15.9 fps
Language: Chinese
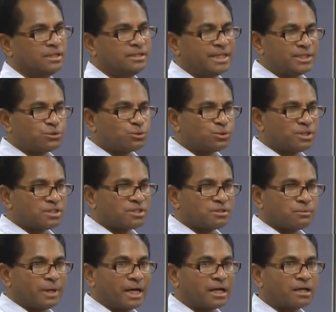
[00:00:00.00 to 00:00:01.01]
耶稣的
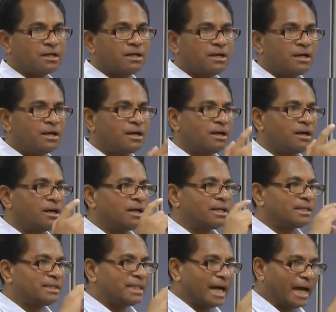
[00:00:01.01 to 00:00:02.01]
死亡
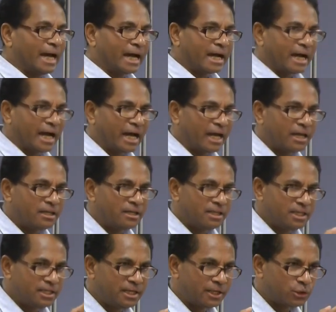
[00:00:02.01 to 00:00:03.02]
打开
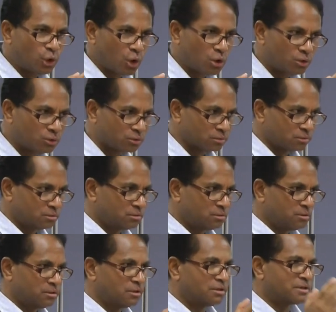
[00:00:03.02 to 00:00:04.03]
一个通路，
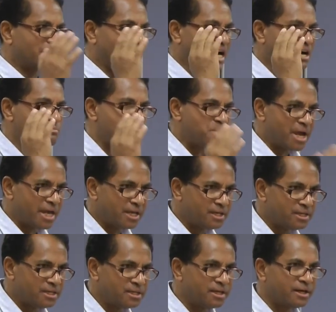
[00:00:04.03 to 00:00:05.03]
让每
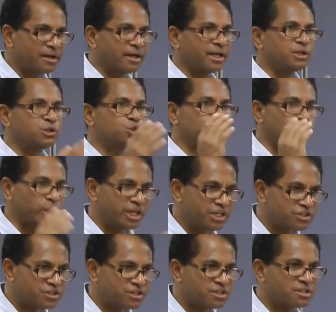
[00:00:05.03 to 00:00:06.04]
一个人
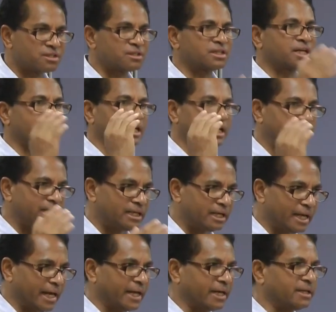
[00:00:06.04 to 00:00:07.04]
随时可以
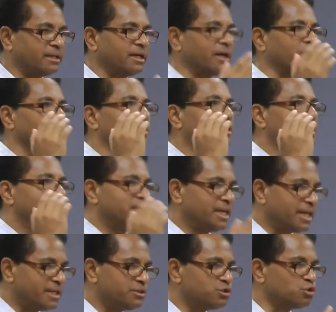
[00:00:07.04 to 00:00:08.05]
来到
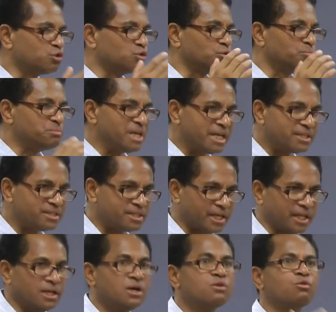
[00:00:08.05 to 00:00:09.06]
天主面
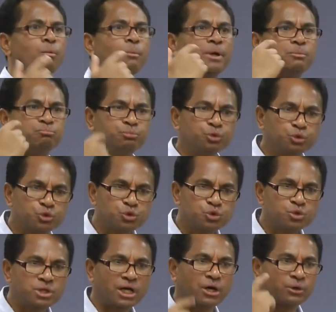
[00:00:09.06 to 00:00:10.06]
前。我们不
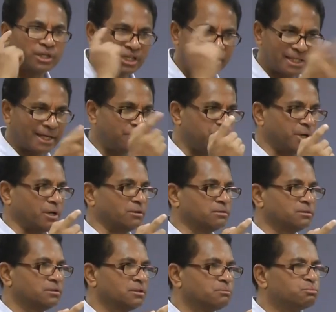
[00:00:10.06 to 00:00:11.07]
需要一个代表，
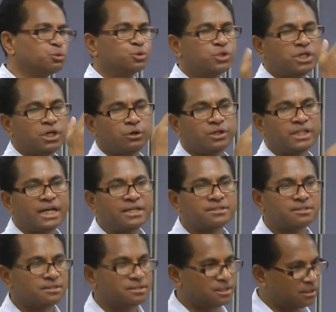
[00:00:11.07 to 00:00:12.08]
不需要一个大
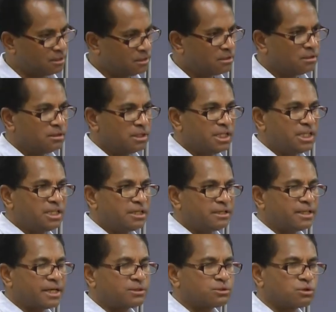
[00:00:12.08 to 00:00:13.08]
司祭，一
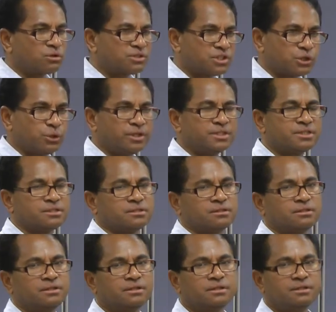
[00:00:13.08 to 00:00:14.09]
年当中只有一
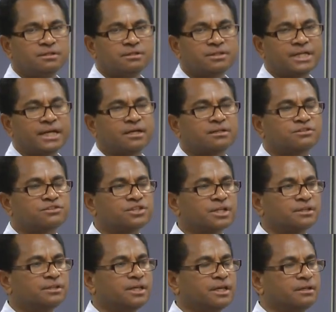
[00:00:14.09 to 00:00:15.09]
次上
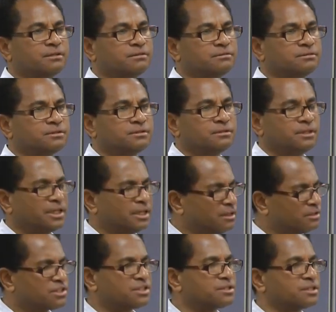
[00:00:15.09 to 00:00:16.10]
圣殿，呃，
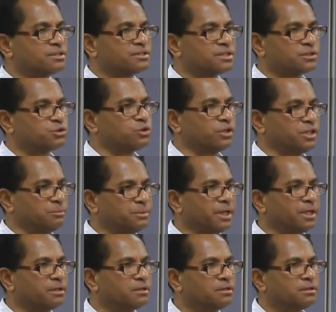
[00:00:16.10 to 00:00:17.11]
至圣圣所里
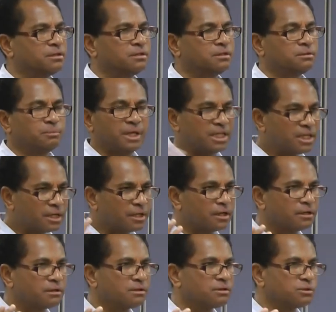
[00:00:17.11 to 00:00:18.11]
面。每一个
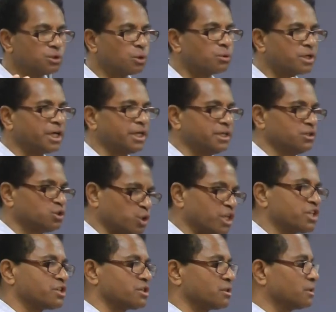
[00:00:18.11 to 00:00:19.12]
人都可以
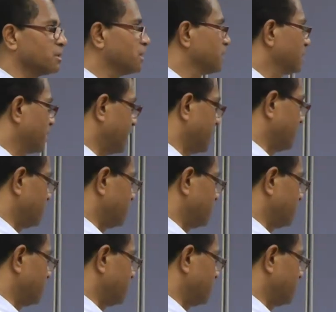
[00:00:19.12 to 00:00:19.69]
随时可